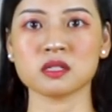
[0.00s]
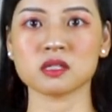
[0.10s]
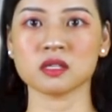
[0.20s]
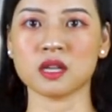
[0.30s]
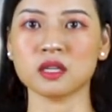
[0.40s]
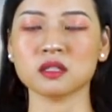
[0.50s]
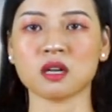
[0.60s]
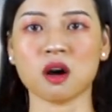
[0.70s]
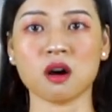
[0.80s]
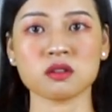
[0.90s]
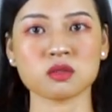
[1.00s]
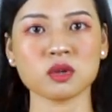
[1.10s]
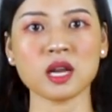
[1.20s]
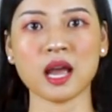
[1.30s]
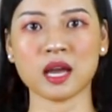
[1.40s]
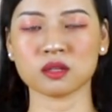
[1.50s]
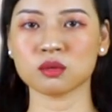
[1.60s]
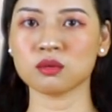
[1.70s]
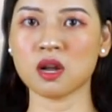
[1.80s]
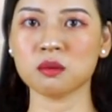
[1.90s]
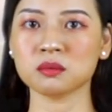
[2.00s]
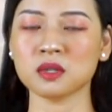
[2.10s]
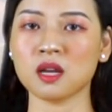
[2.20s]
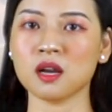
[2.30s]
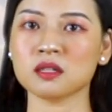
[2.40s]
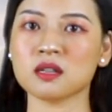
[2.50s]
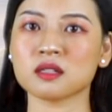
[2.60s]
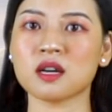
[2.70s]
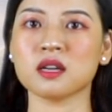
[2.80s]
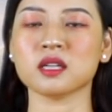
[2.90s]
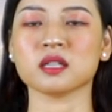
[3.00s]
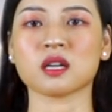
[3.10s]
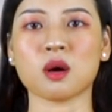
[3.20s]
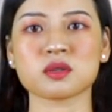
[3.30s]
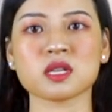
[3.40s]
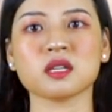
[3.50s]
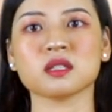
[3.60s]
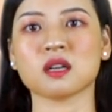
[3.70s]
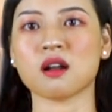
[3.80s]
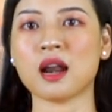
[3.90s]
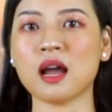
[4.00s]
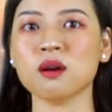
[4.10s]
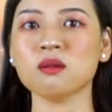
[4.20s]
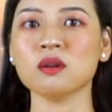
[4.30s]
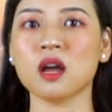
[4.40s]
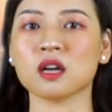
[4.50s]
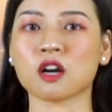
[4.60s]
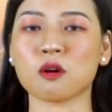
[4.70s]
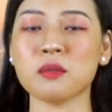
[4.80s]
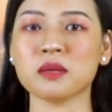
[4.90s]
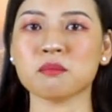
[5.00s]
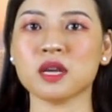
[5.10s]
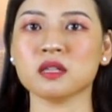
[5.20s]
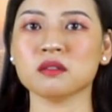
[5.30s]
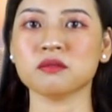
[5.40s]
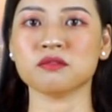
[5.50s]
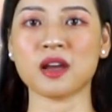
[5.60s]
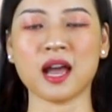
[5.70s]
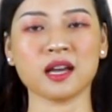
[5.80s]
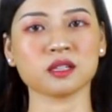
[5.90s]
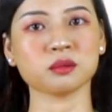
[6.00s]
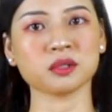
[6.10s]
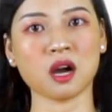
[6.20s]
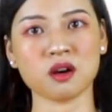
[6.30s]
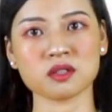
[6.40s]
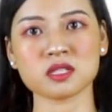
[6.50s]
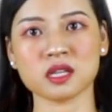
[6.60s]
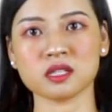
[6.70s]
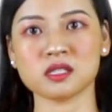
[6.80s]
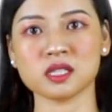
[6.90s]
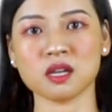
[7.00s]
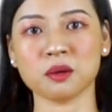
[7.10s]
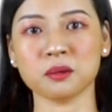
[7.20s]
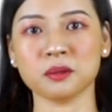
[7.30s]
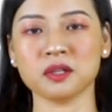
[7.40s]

Trời đất có xuân hạ thu đông, đường đời có sinh có lão, có bình minh và cũng có xế chiều.